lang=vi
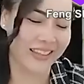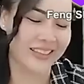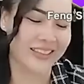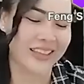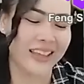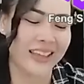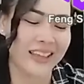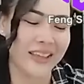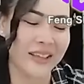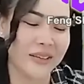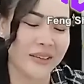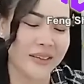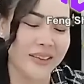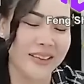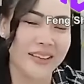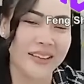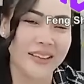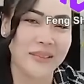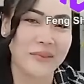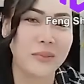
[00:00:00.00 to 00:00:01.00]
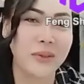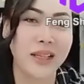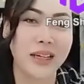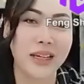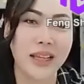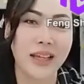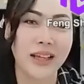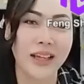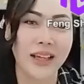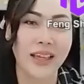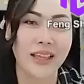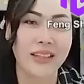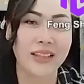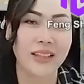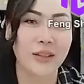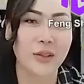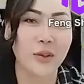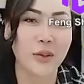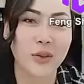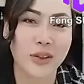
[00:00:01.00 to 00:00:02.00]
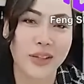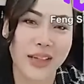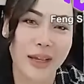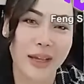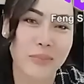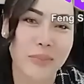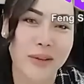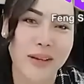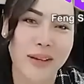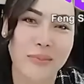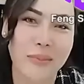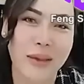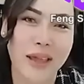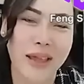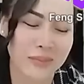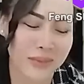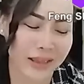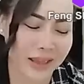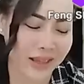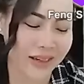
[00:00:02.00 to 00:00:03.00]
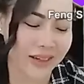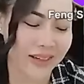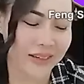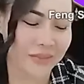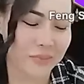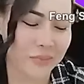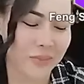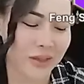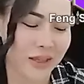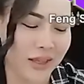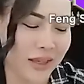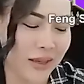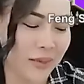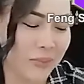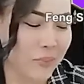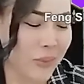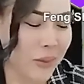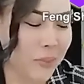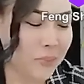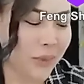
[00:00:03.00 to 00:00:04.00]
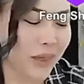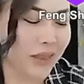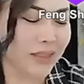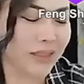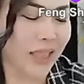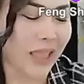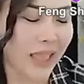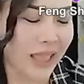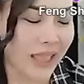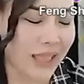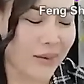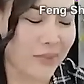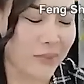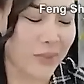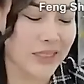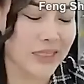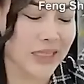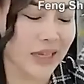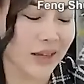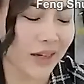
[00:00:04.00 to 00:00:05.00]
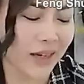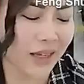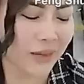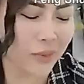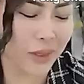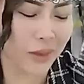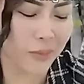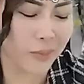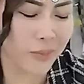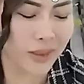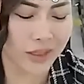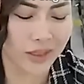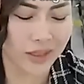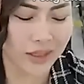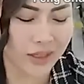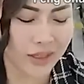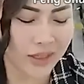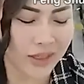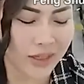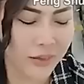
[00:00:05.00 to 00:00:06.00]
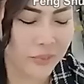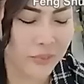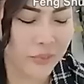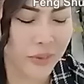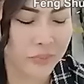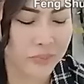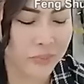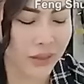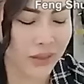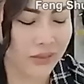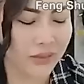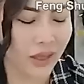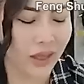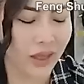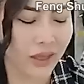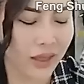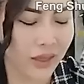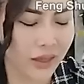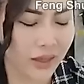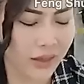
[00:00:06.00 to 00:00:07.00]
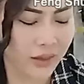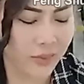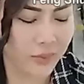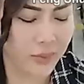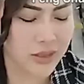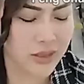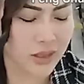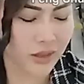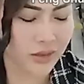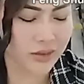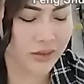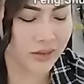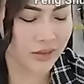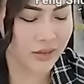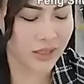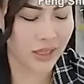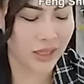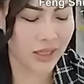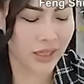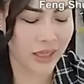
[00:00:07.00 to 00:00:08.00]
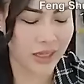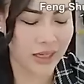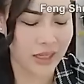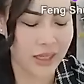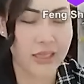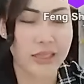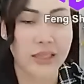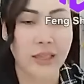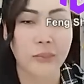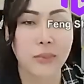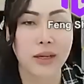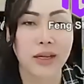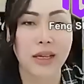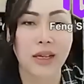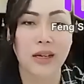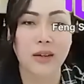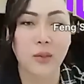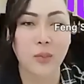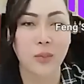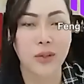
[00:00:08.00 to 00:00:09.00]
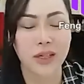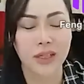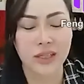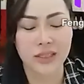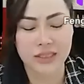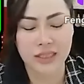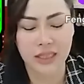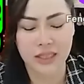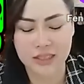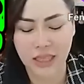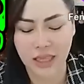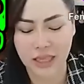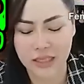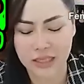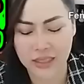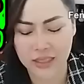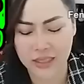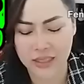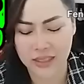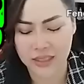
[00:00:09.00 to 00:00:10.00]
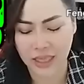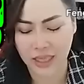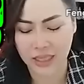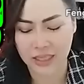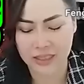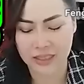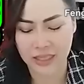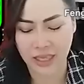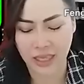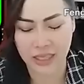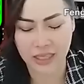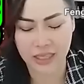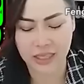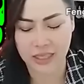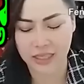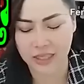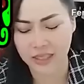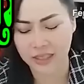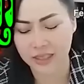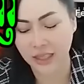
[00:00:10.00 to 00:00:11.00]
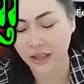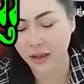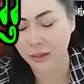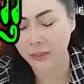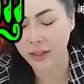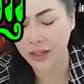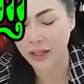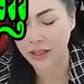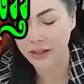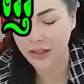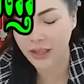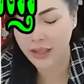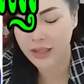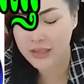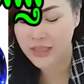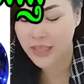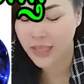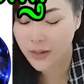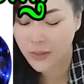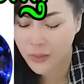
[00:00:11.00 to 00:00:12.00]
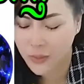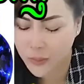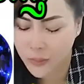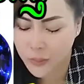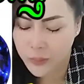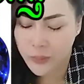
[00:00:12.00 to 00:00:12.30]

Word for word: thấy mưa đằng ấy ở từ từ giờ cặp ban mến mình bật tê mình chẳng làm một comment mình bật tê mình chẳng chưa tê hạt ấy dây mưa đằng cột đường chẳng dây dây dây dây dây cả mình đằng đại trang